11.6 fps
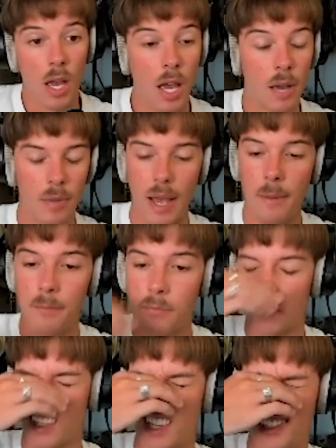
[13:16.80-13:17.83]
Ähm, ja,
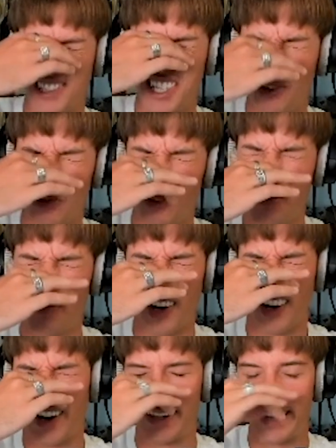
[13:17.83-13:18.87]
es geht zu einem
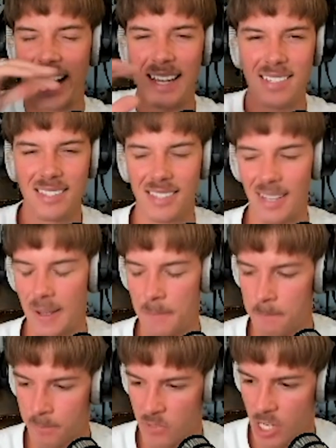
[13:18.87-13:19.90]
YouTube-Kanal, der heißt,
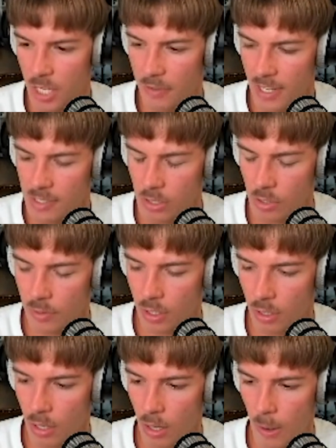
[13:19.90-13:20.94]
ähm, Chat, wie heißt der schon wieder?
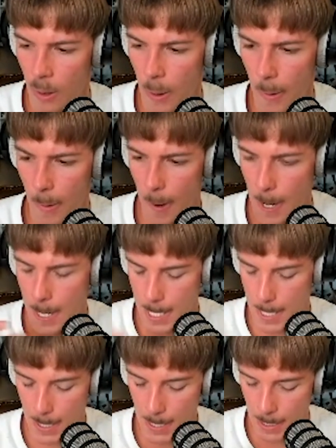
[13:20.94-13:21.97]
Äh,
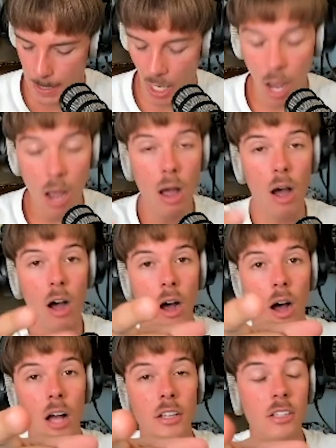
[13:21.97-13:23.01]
ah,
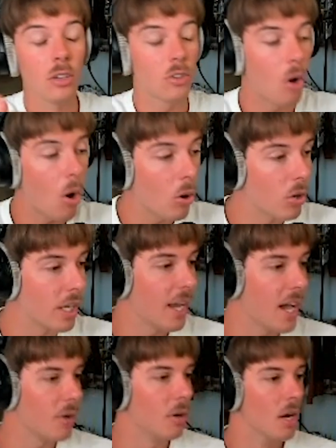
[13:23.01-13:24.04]
Adi Totoro,
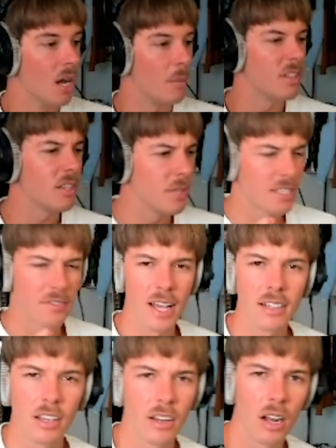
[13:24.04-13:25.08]
genau. Mit so einem
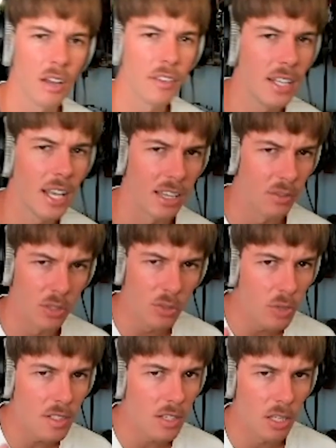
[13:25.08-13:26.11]
Zweitkanal, Adilette, wo du
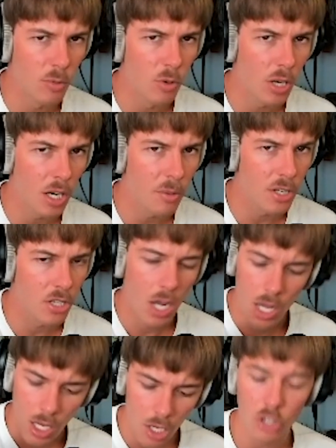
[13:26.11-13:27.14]
jetzt gerade am Schauen bist.
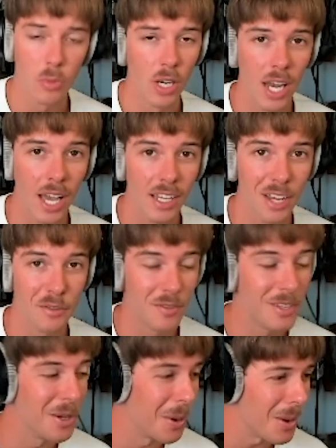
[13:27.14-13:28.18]
Kannst du mal ein Like geben aufs
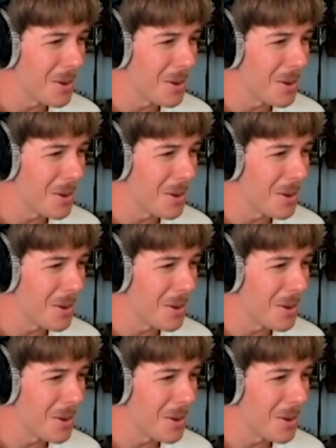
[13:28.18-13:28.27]
Video?